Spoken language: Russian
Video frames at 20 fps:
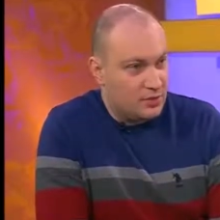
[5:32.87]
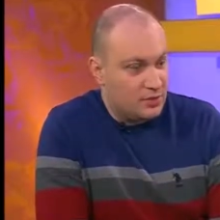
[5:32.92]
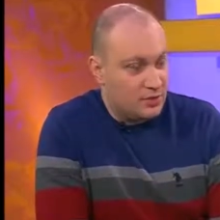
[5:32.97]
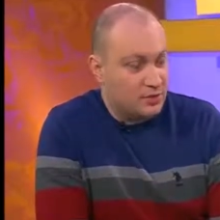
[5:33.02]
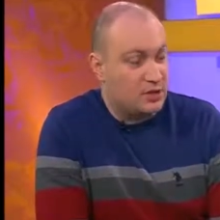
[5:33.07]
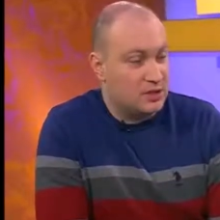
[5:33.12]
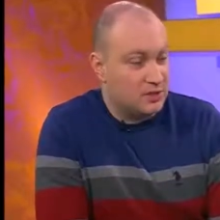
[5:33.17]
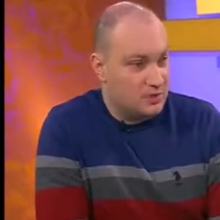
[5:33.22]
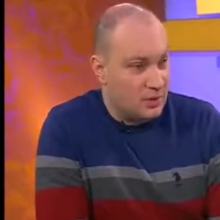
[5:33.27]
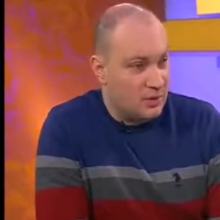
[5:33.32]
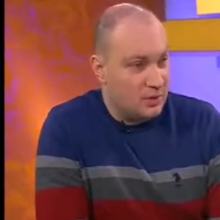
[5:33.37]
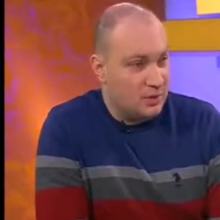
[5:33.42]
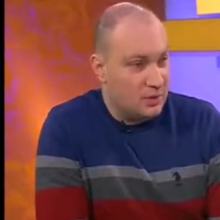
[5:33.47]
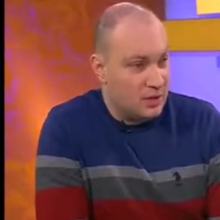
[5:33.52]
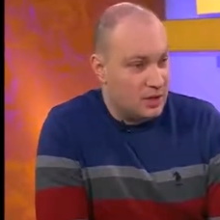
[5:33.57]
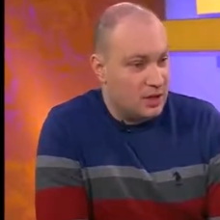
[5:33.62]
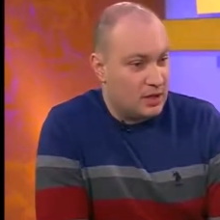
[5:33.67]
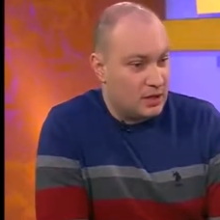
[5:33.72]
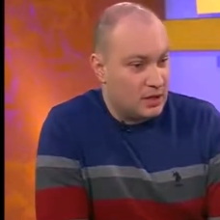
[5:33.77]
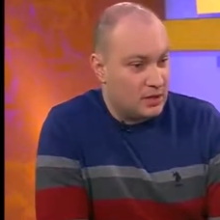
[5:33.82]
так называемая
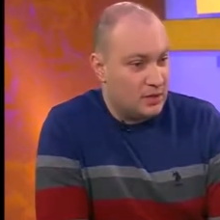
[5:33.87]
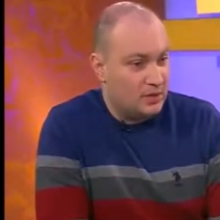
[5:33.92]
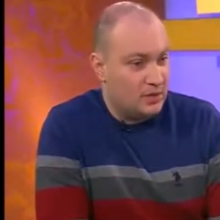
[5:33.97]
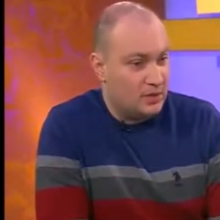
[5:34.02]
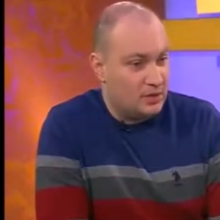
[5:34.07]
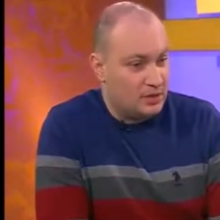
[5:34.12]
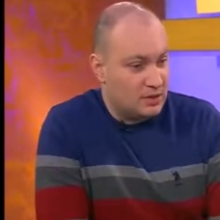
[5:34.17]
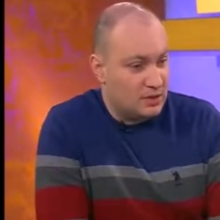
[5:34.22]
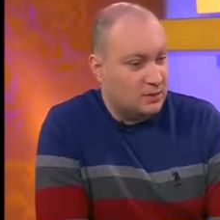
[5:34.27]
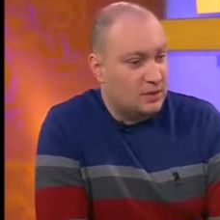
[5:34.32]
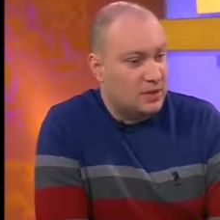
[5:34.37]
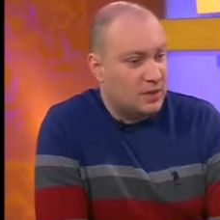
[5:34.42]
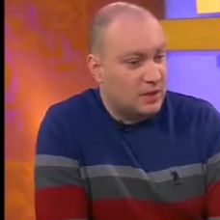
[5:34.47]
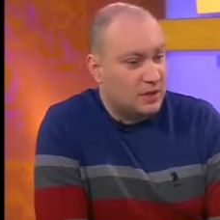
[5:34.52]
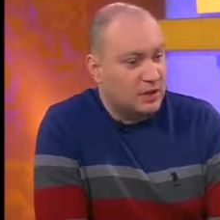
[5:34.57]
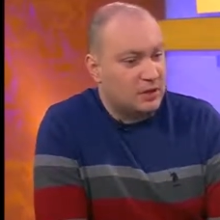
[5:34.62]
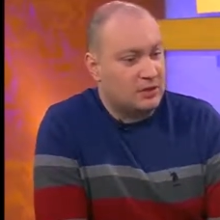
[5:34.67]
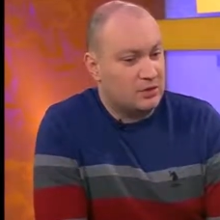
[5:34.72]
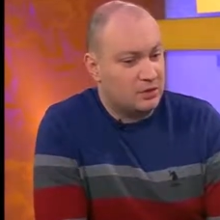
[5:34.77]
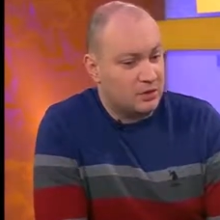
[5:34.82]
блокада Донбасса, она была
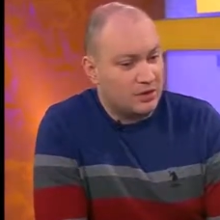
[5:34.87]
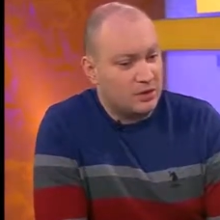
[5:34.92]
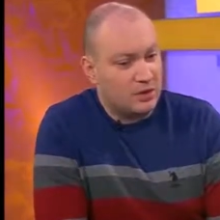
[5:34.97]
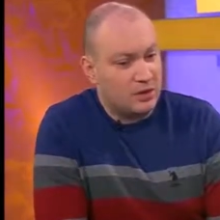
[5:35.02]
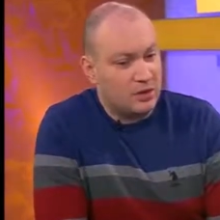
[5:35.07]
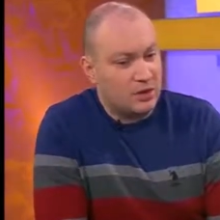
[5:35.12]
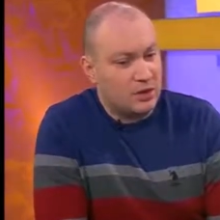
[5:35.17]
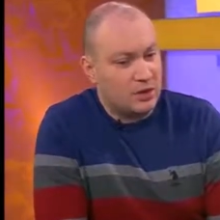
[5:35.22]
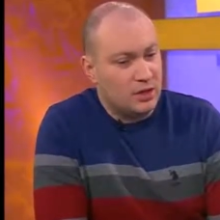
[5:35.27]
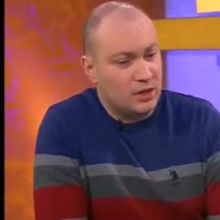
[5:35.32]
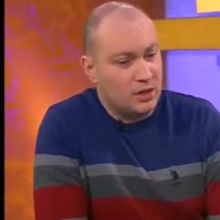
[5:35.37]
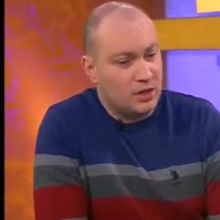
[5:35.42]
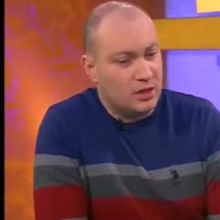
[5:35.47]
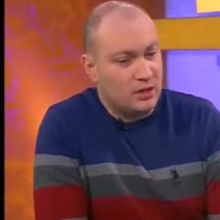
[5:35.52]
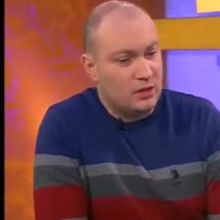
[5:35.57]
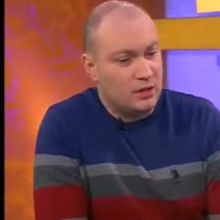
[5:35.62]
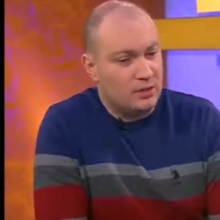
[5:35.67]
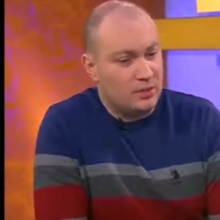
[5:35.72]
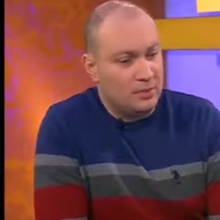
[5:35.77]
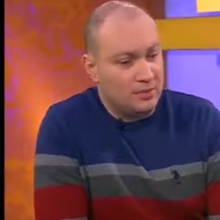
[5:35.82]
организована
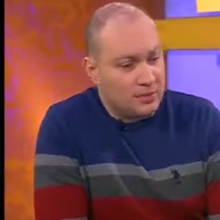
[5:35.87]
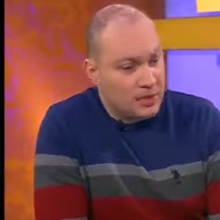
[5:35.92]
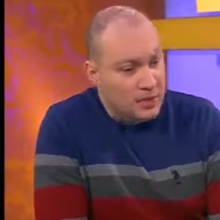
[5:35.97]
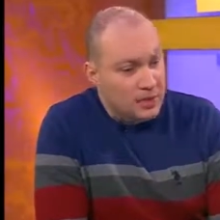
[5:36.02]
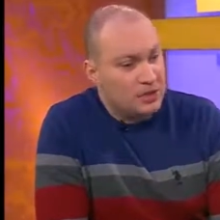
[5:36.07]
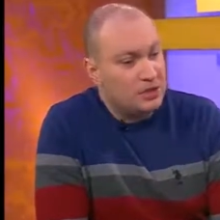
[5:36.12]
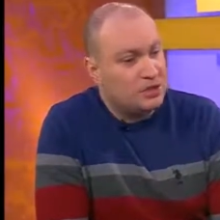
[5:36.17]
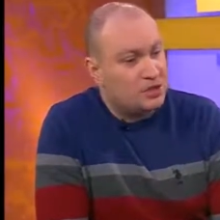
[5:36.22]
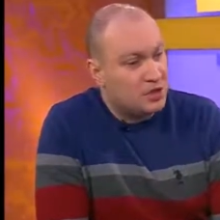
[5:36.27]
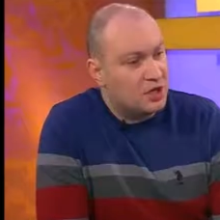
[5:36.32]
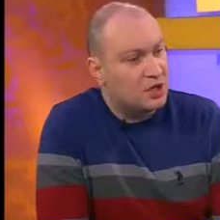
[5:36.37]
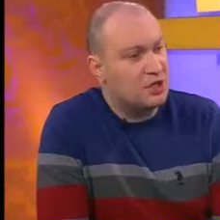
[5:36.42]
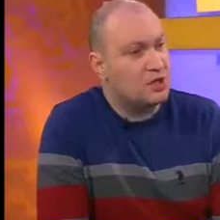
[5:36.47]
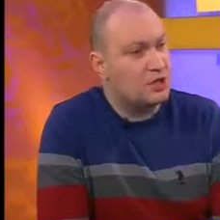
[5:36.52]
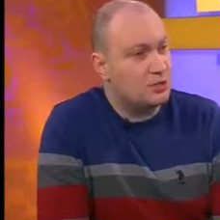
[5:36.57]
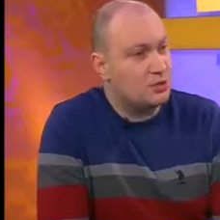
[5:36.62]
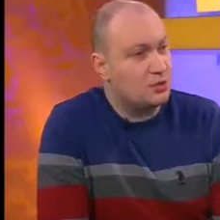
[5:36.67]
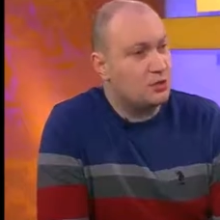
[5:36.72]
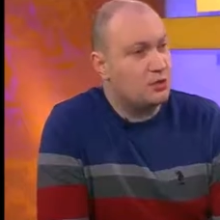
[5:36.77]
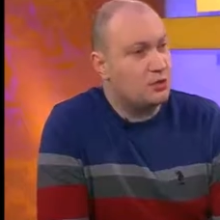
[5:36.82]
э, патриотически
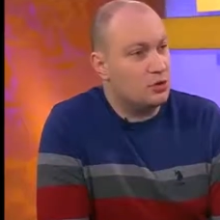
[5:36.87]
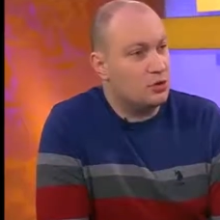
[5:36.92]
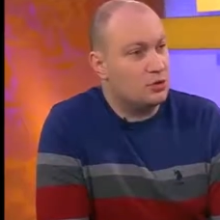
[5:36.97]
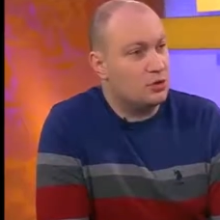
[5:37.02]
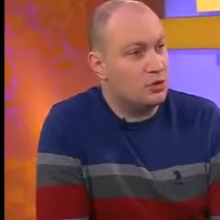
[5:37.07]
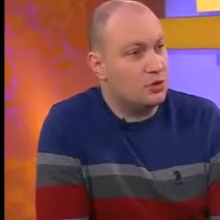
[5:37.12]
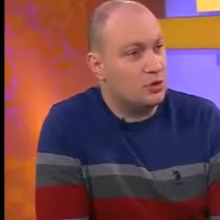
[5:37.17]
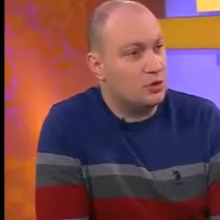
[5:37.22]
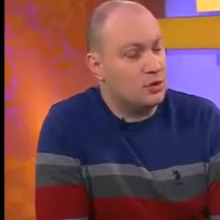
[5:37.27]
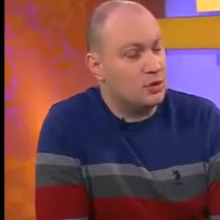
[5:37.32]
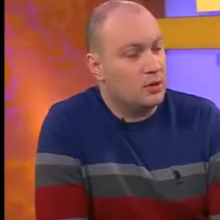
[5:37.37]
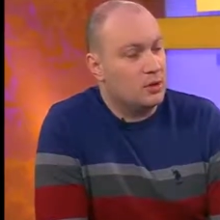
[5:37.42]
настроенными